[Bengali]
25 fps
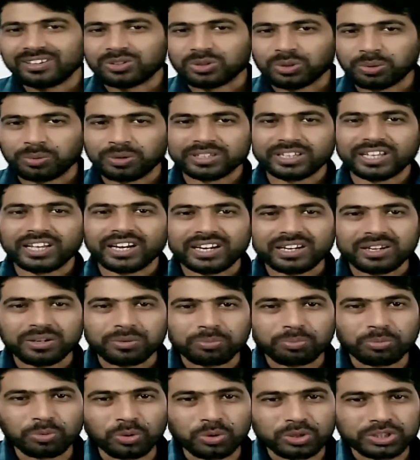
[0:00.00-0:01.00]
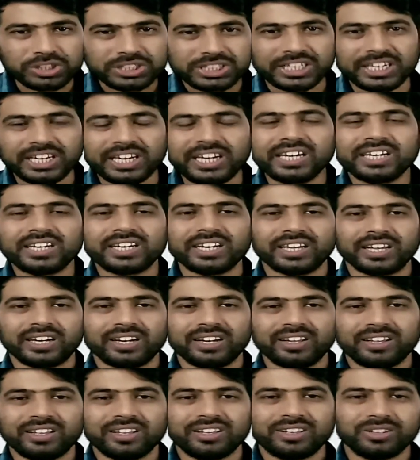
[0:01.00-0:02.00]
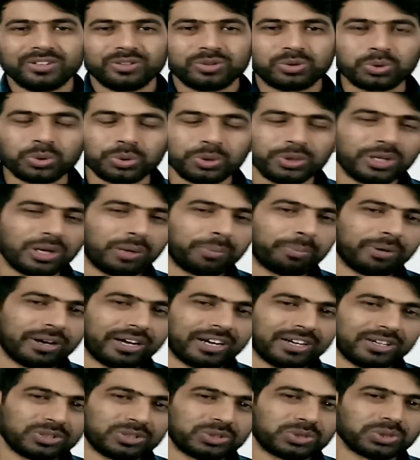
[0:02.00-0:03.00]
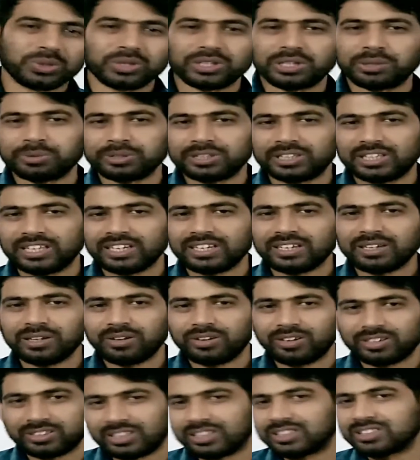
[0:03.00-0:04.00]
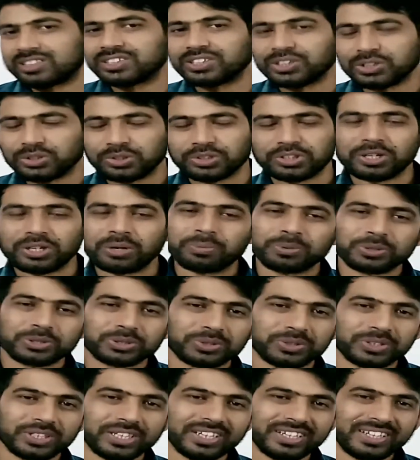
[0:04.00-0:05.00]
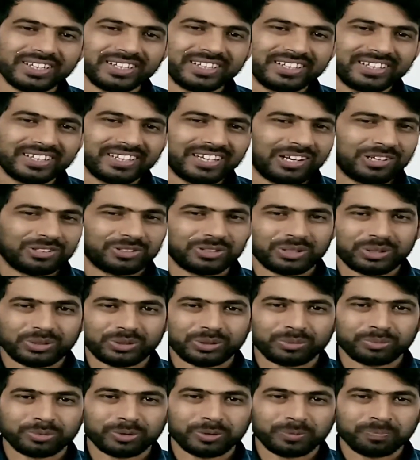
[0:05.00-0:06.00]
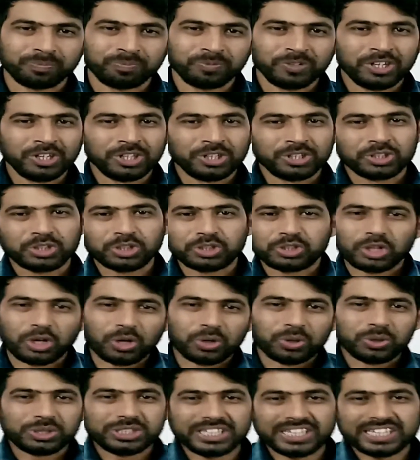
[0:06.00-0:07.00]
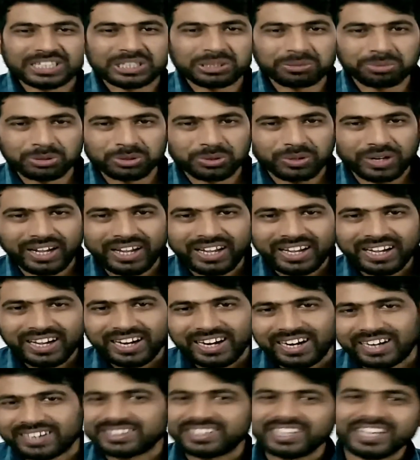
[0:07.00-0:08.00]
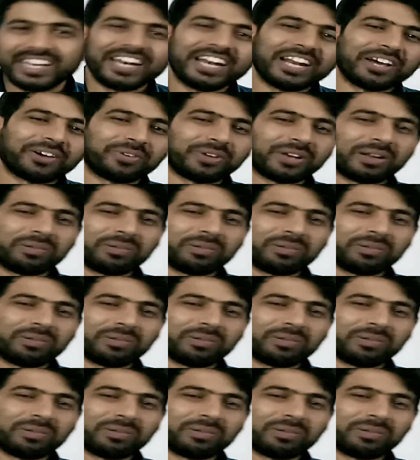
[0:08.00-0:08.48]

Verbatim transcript: তোমাদের মূল শীটের দুই নম্বর যোগ্যতা ভিত্তিক অর্থাৎ সৃজনশীল প্রশ্ন নিয়ে আলোচনা করব তো চলো শিক্ষার্থী বন্ধুরা আর দেরি না করে